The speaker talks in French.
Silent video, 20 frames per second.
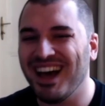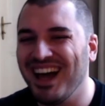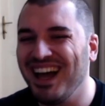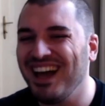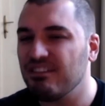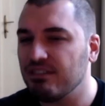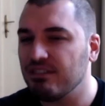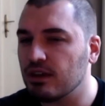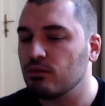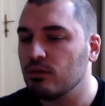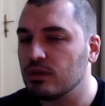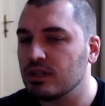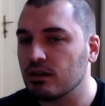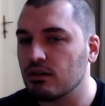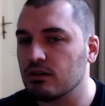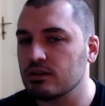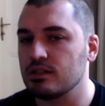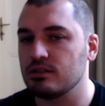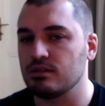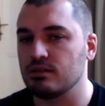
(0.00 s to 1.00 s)

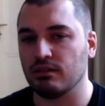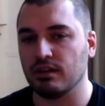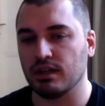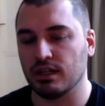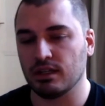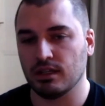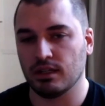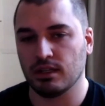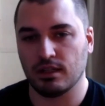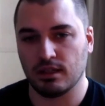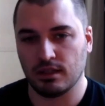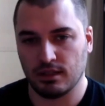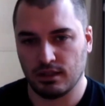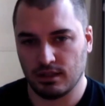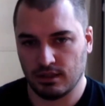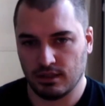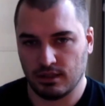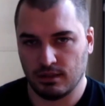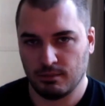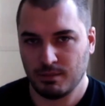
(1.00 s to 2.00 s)
1,47 sur 20.
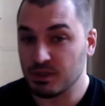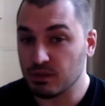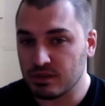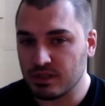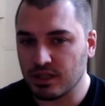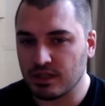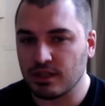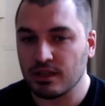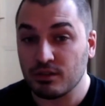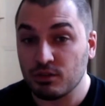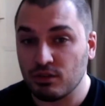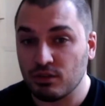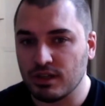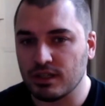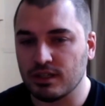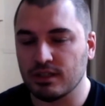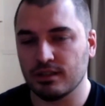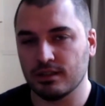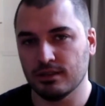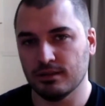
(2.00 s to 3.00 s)
Pas sur 5, hein, sur
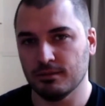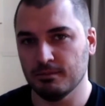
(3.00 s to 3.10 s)
20.